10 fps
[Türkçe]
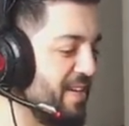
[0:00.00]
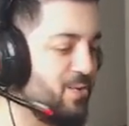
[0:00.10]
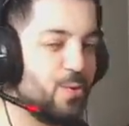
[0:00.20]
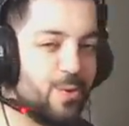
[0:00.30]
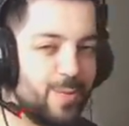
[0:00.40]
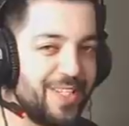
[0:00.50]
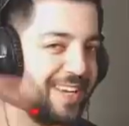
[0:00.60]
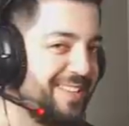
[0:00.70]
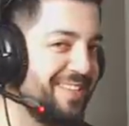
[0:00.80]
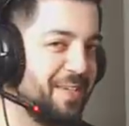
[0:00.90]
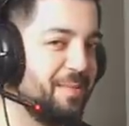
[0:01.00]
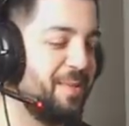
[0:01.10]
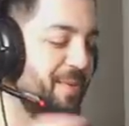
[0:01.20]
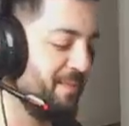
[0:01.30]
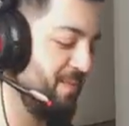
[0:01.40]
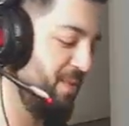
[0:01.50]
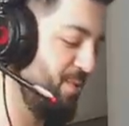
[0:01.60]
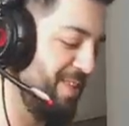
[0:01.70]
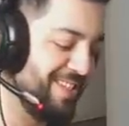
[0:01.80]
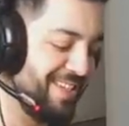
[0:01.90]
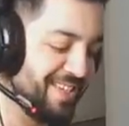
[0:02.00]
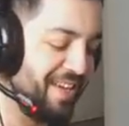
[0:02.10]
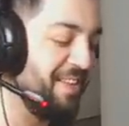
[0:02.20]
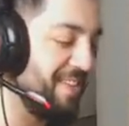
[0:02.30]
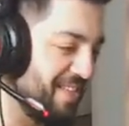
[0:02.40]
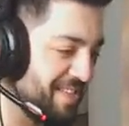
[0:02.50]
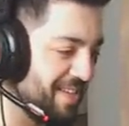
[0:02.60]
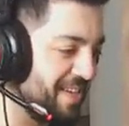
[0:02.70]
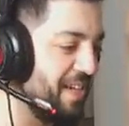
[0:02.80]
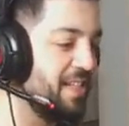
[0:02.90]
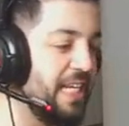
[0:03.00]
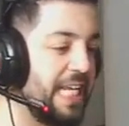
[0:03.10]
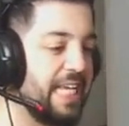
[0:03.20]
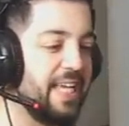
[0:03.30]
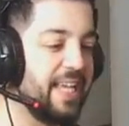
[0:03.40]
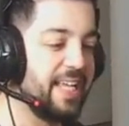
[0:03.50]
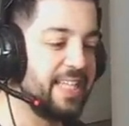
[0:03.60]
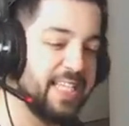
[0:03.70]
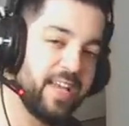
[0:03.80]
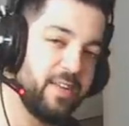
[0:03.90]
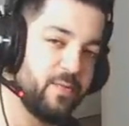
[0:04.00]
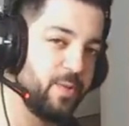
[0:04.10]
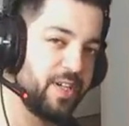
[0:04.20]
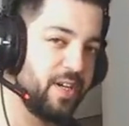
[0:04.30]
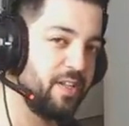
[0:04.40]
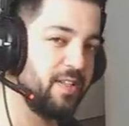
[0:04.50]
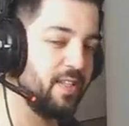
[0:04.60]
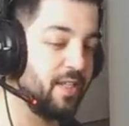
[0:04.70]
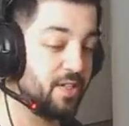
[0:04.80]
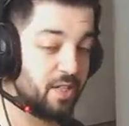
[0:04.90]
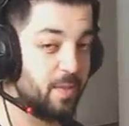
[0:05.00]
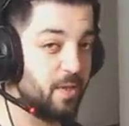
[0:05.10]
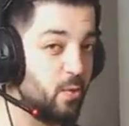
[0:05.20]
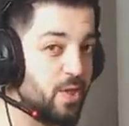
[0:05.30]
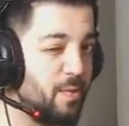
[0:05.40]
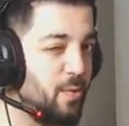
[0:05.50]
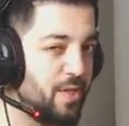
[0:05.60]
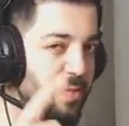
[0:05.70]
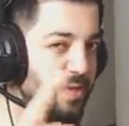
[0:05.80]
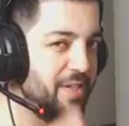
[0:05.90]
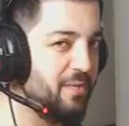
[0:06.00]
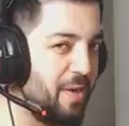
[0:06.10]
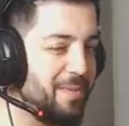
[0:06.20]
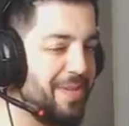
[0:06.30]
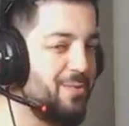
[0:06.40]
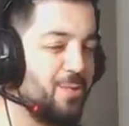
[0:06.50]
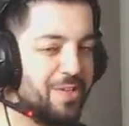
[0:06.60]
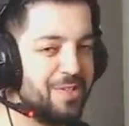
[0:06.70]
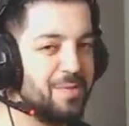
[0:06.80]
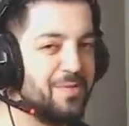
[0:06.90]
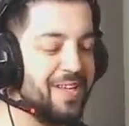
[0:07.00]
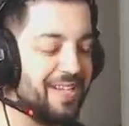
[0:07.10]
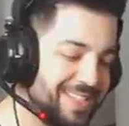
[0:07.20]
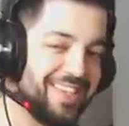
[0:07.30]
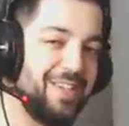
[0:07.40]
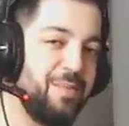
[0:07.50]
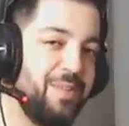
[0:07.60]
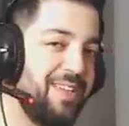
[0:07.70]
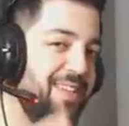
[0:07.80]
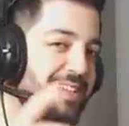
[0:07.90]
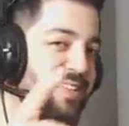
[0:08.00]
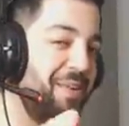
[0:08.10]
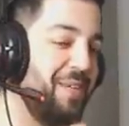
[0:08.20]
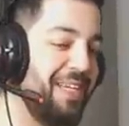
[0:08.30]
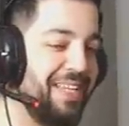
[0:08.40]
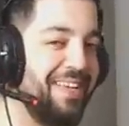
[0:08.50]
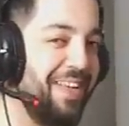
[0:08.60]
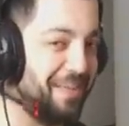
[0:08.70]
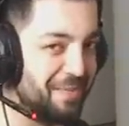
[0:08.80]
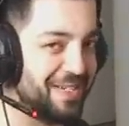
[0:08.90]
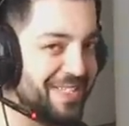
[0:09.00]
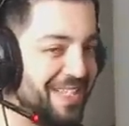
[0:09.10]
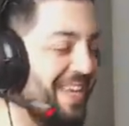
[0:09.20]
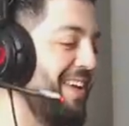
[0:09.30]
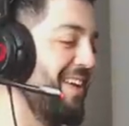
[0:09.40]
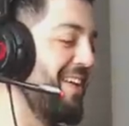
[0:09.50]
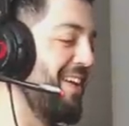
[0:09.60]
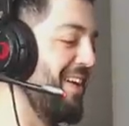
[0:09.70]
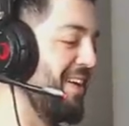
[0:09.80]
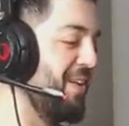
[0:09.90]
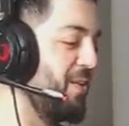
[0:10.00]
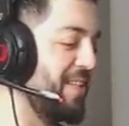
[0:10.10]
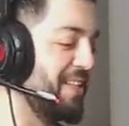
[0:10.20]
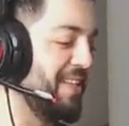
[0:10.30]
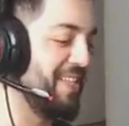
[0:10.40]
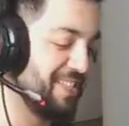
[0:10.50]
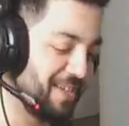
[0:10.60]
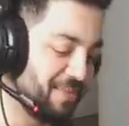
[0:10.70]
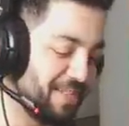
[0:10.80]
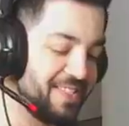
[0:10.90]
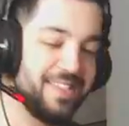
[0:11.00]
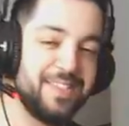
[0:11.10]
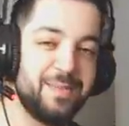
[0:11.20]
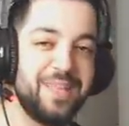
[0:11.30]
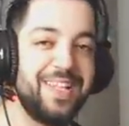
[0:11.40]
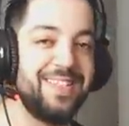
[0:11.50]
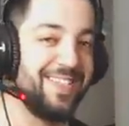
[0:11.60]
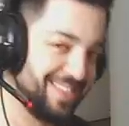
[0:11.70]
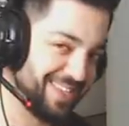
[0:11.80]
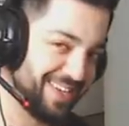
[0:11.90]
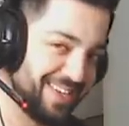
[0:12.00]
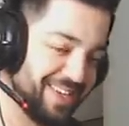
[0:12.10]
e, zoru başardık diyebilirim. Video izleyince anlarsınız arkadaşlar. E, diğer Fury kanalına da açıklamaya koyacağım. Orada da bir One Man Squad'ımız var. Takımı tavayla almak diye. E, oradan da izleyebilirsiniz şimdiden iyi